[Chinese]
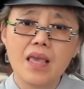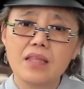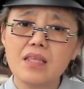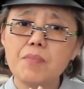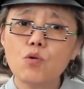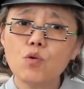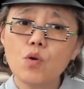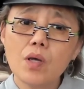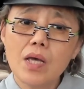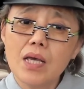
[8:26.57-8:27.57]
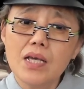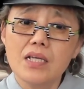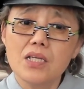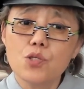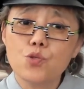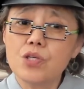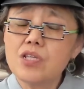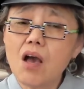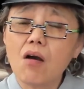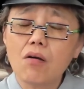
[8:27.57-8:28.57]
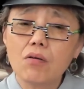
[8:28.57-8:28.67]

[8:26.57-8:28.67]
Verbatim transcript: 你比如学校